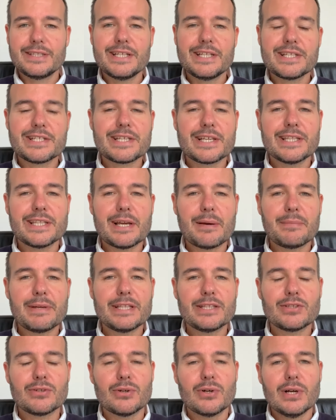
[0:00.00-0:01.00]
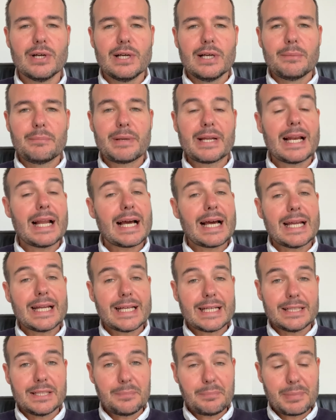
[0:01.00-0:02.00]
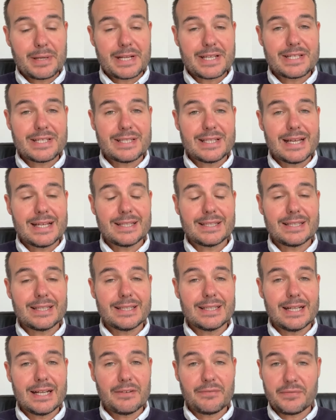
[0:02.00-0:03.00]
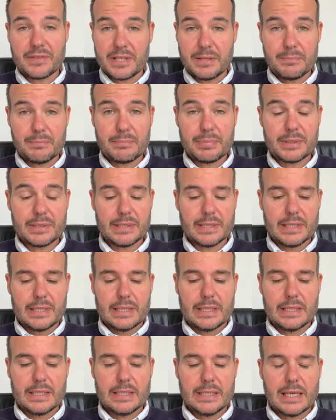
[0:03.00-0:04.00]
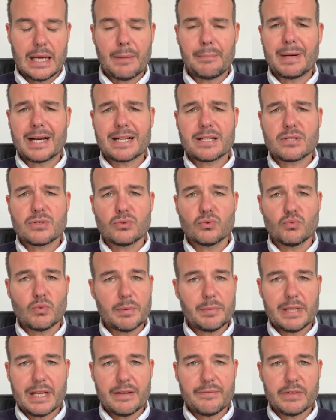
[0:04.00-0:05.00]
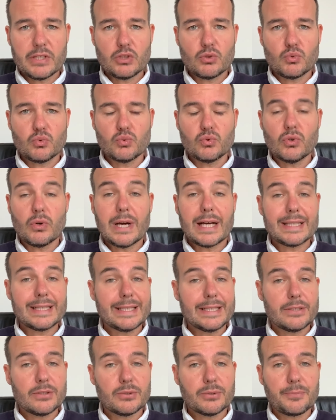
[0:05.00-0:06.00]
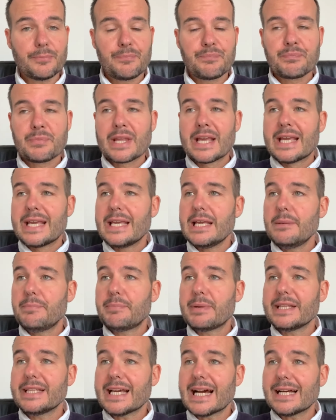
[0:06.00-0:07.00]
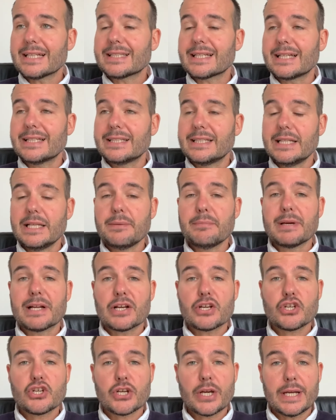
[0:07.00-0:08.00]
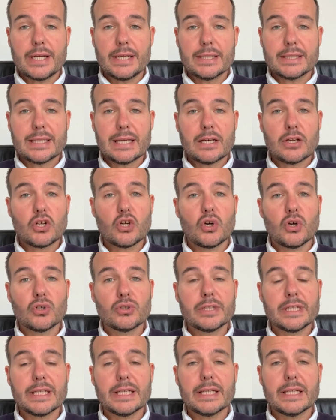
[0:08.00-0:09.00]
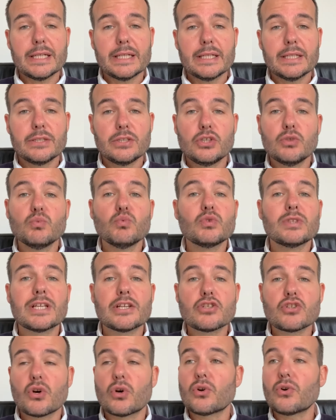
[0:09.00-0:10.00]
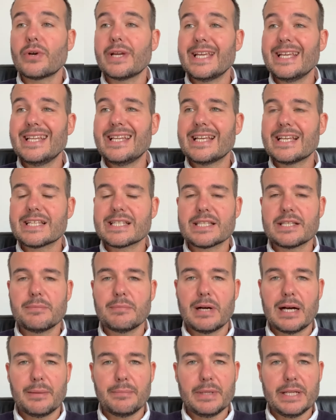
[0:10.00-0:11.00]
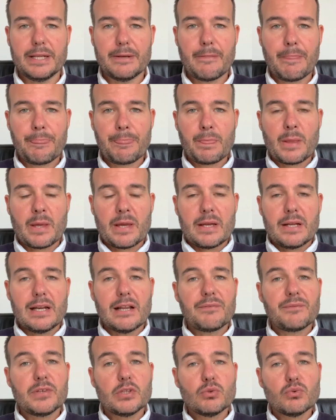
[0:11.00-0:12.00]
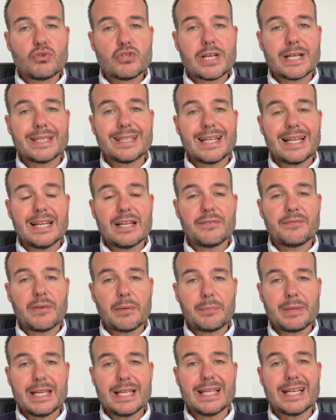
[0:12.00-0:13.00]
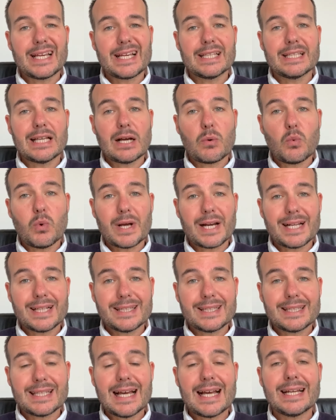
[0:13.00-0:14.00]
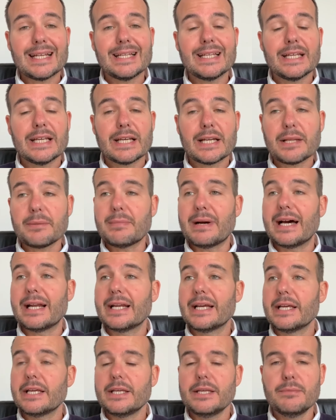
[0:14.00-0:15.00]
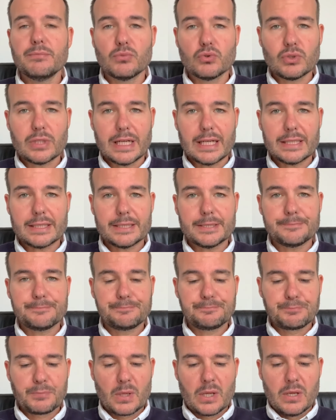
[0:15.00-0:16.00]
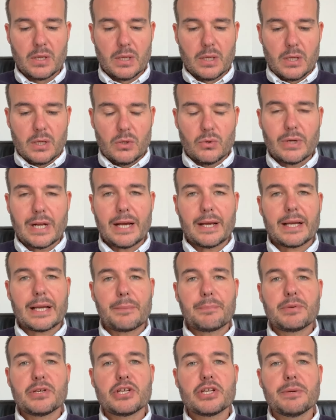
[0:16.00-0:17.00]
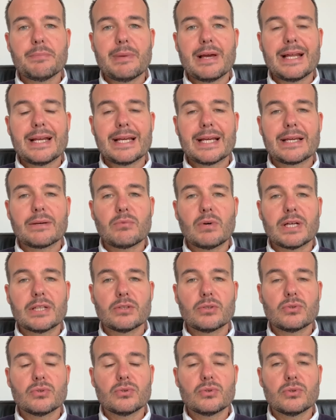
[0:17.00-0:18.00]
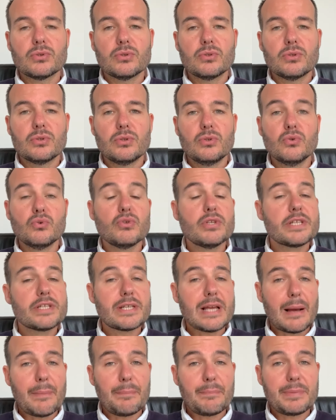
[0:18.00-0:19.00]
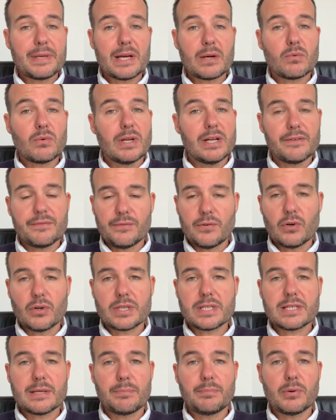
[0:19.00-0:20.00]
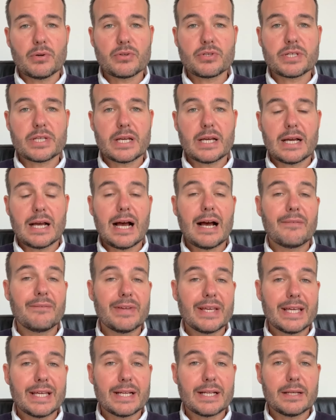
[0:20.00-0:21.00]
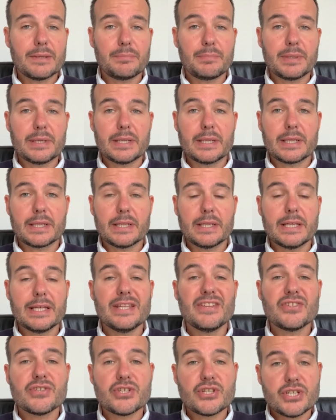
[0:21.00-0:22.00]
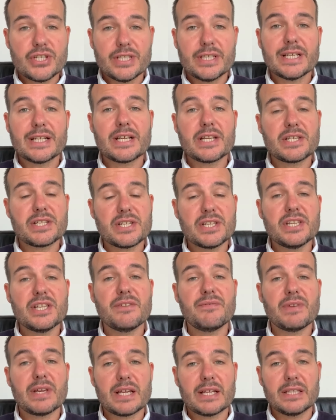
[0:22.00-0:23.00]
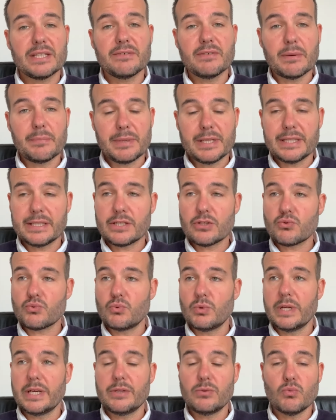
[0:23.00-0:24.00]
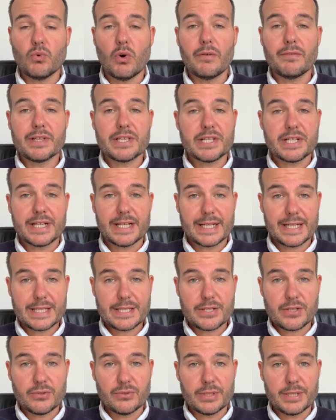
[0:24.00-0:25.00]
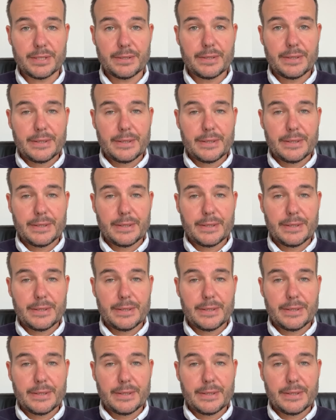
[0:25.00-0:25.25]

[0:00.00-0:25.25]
di insediamento per la carica di presidente della FIMP eh, a marzo 2021 ha detto il pediatra di libera scelta gode eh, di un tesoro inestimabile. La fiducia delle famiglie che da 40 anni rimane immutata. Ora capisci bene quanto eh, lui sappia quale forza possa avere per incidere significativamente sulle nuove generazioni